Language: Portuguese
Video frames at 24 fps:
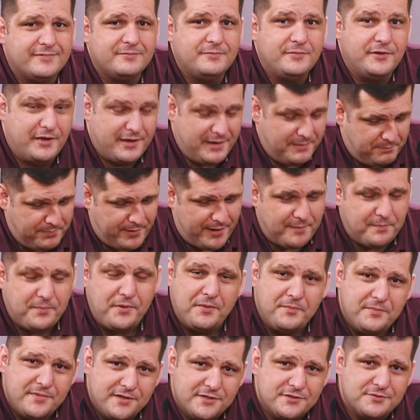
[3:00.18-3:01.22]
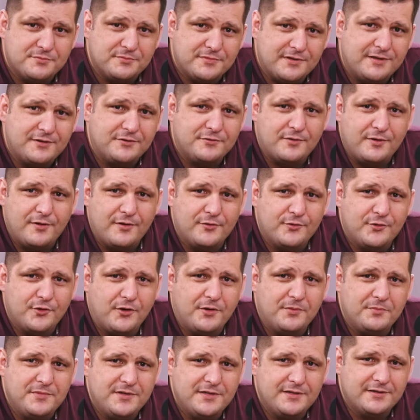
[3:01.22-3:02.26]
É. E é Papa mesmo, né? não é o
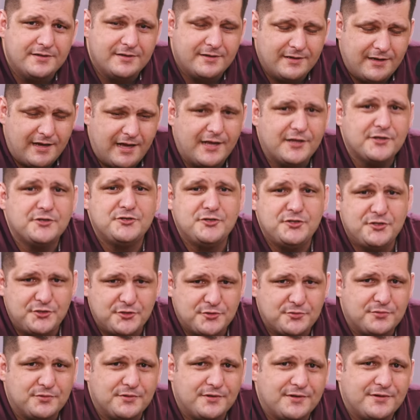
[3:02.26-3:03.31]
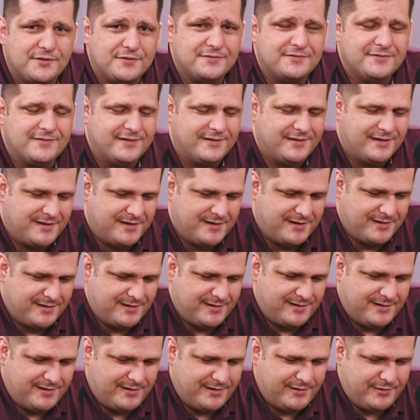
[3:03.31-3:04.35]
nome artístico, não.
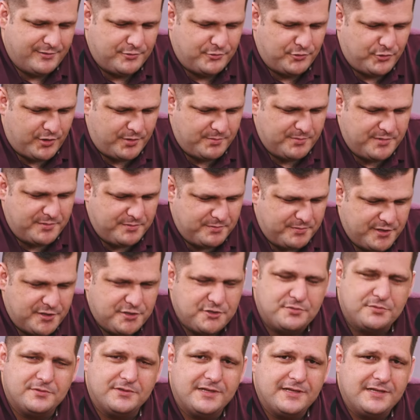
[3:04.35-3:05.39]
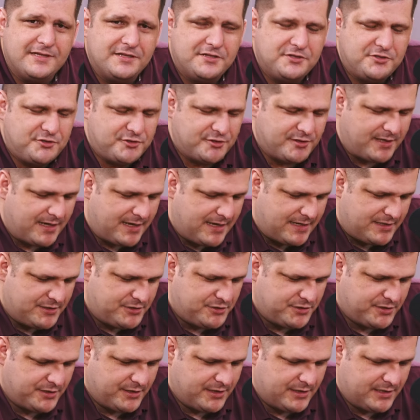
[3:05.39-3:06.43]
É o nome mesmo da
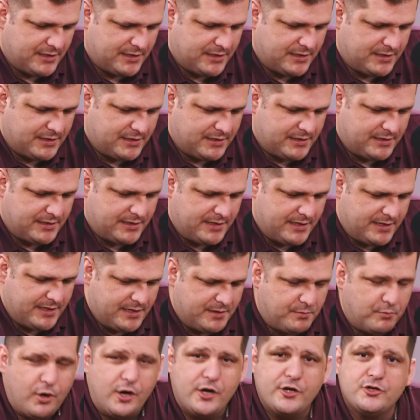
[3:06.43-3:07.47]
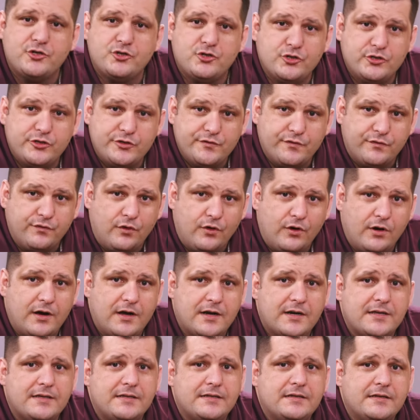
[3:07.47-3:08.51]
identidade. É, moro em Juiz de
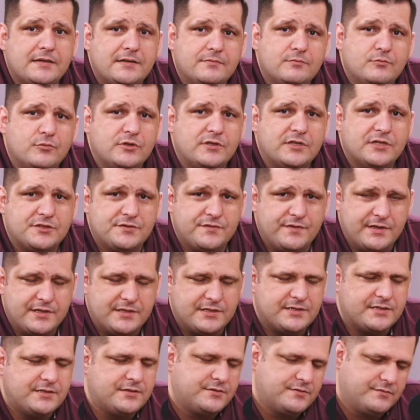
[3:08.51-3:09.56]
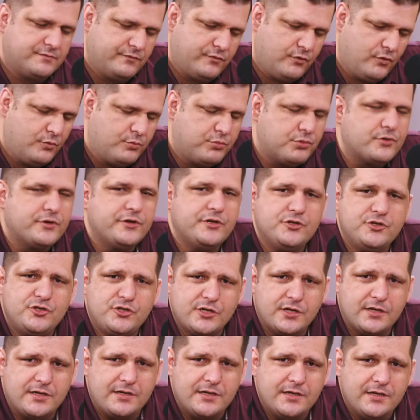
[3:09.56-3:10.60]
Fora, né? muitas vezes vou para o Rio de
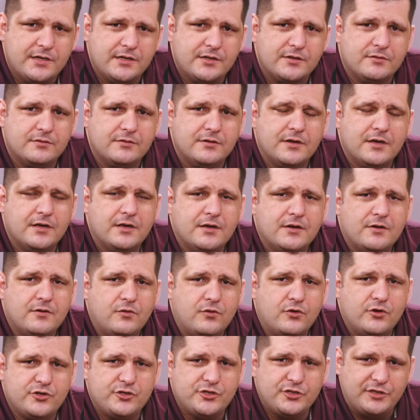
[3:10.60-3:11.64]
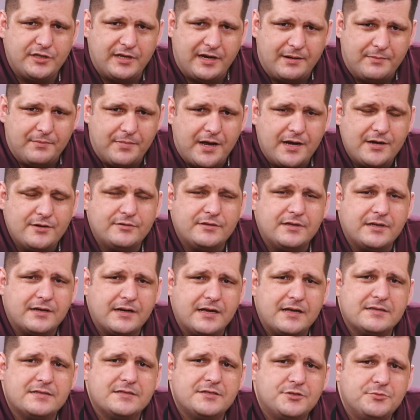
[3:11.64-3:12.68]
Janeiro, onde trabalho na
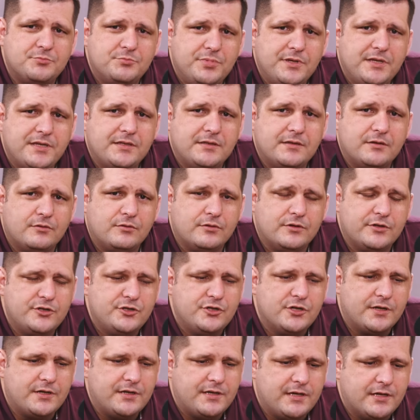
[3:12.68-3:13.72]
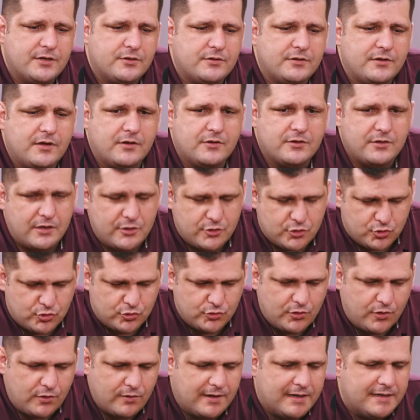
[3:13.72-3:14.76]
Casa Espírita do Rio de Janeiro, né?
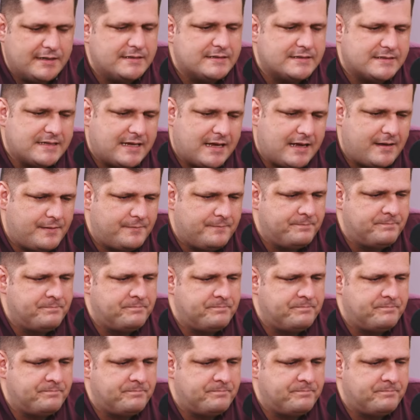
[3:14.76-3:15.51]
ajudo a organizar